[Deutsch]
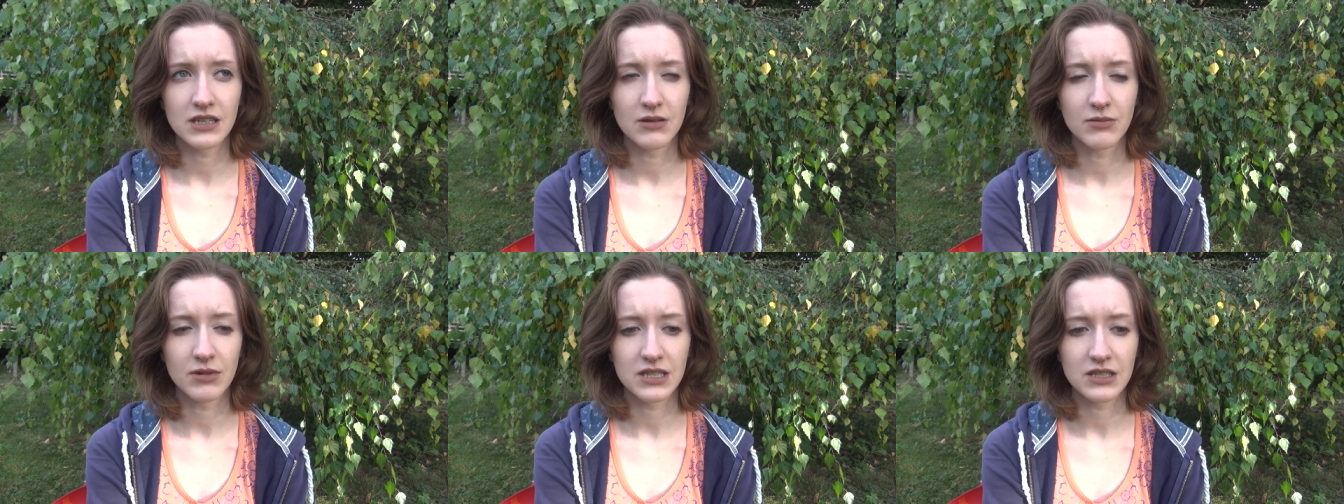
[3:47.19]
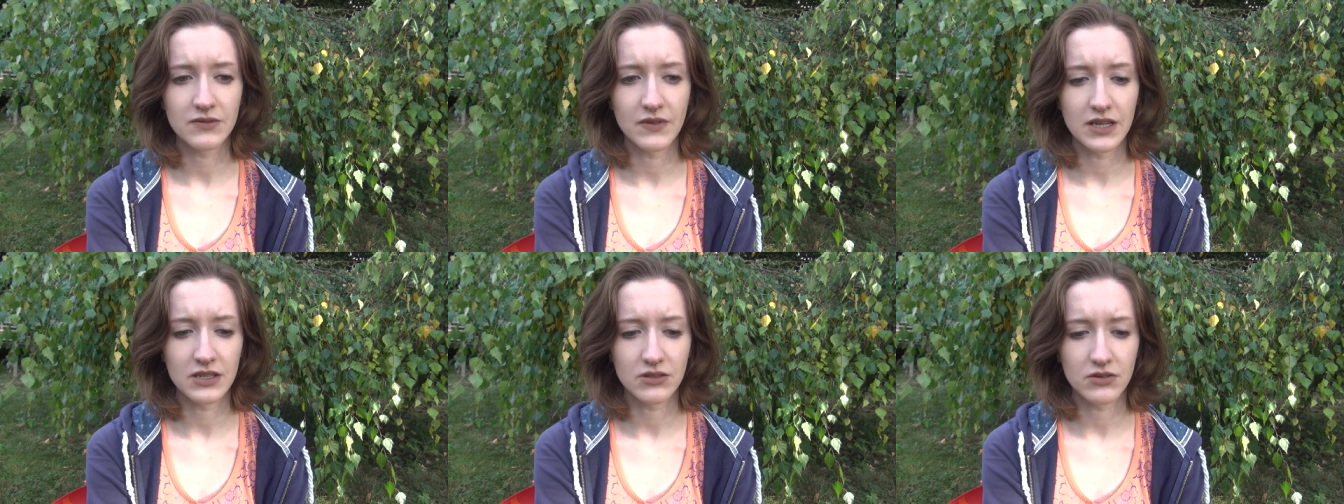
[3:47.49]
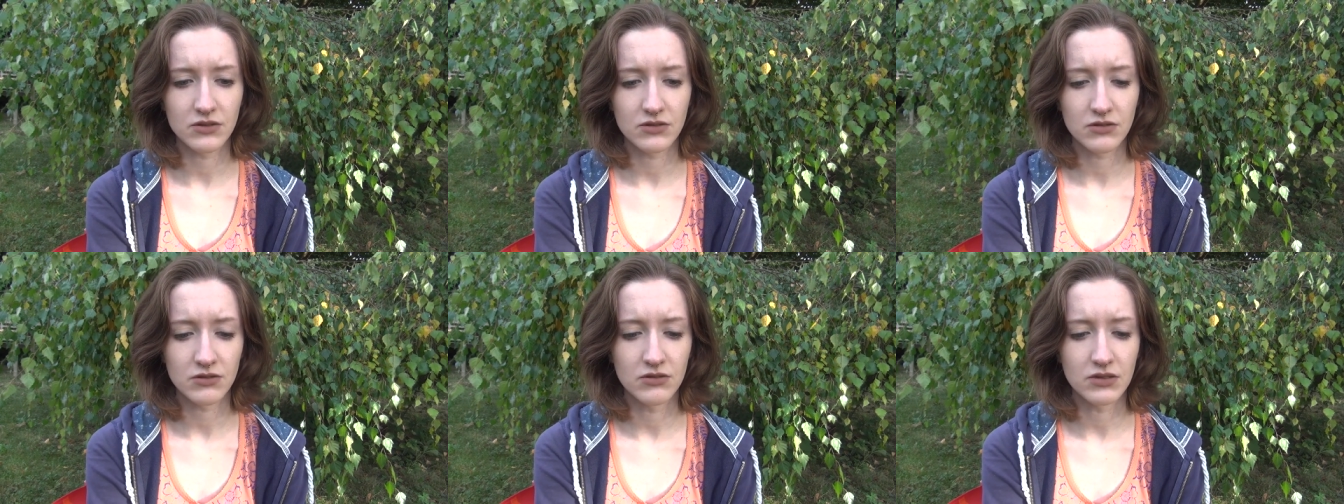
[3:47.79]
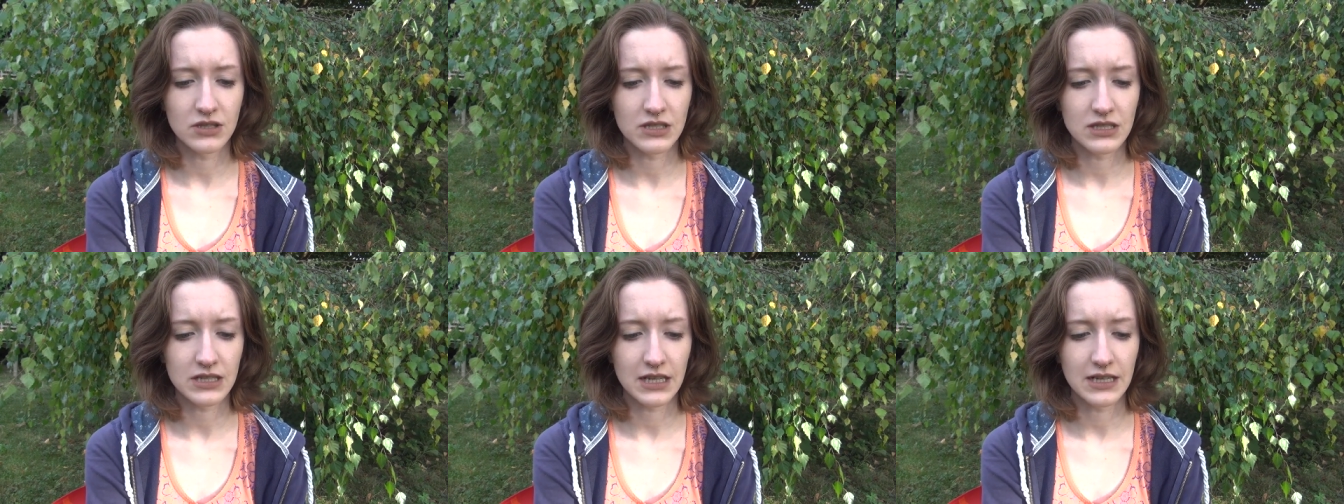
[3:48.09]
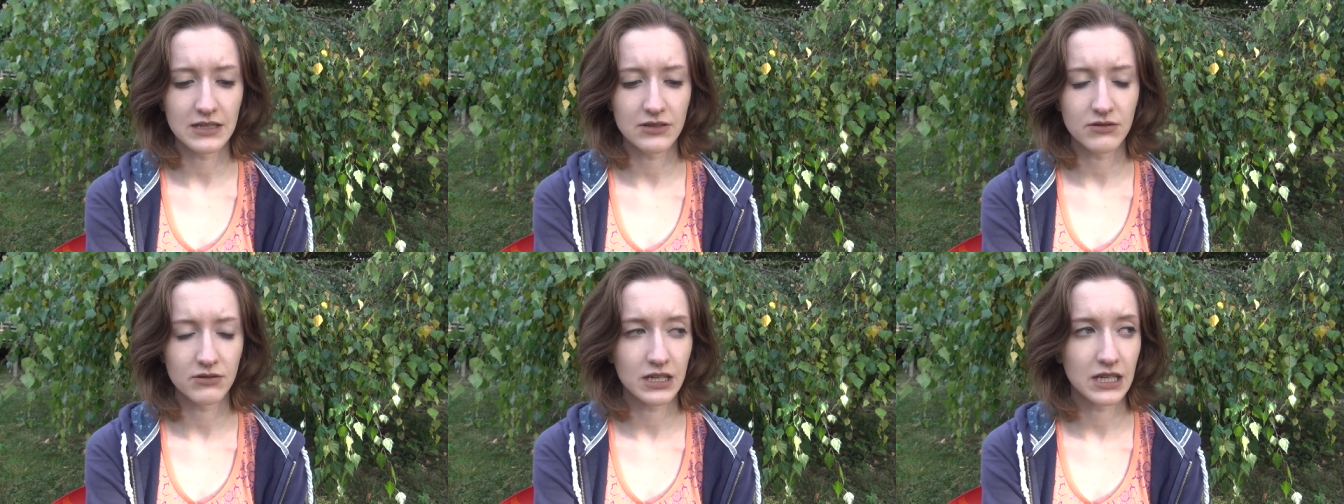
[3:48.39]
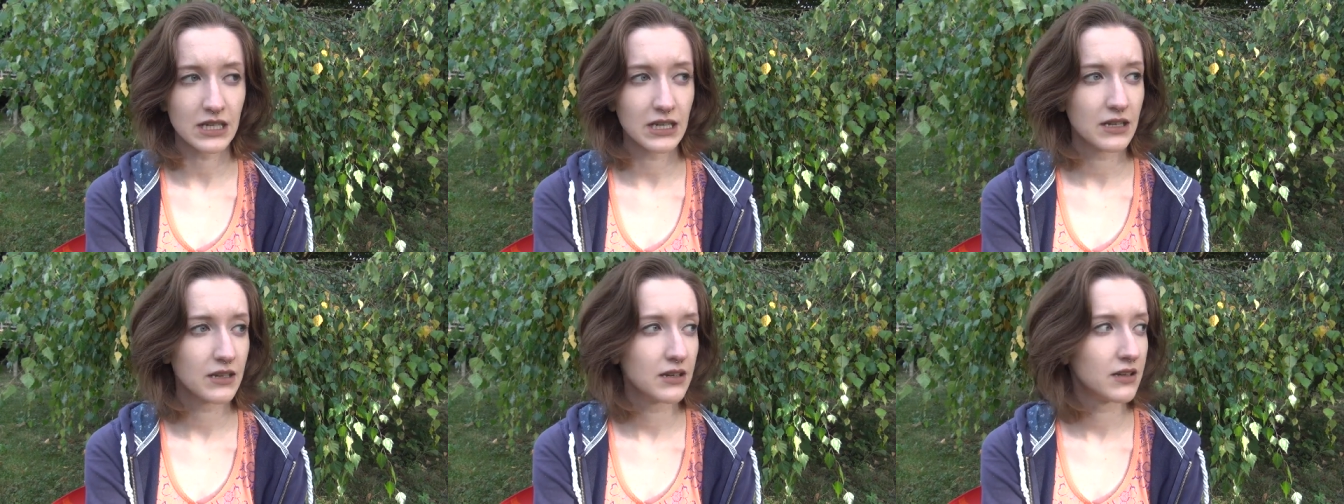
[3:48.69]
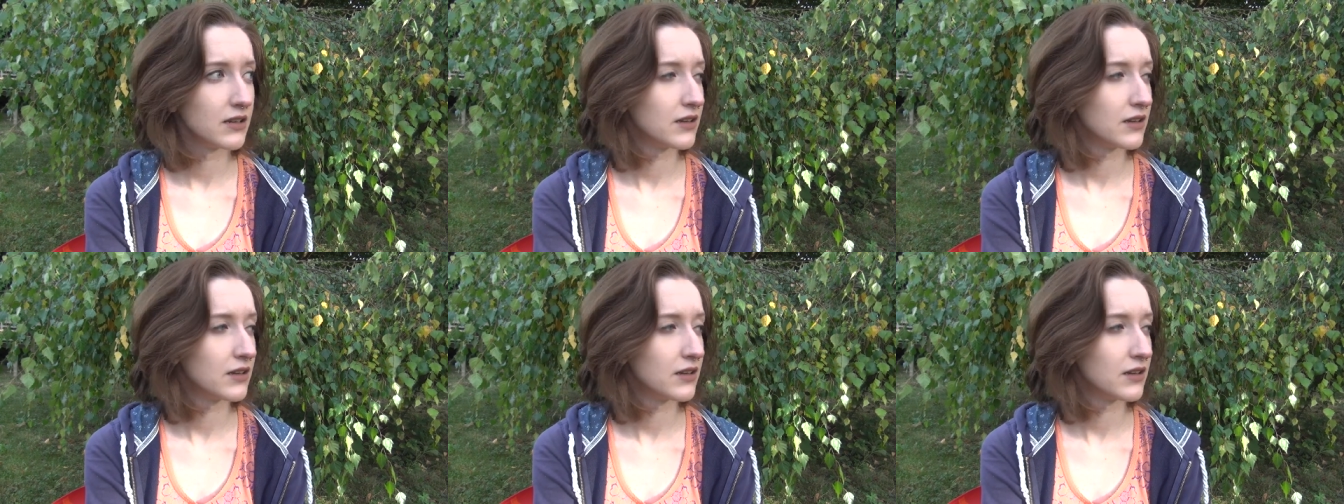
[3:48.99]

aber es war sonst größtenteils okay.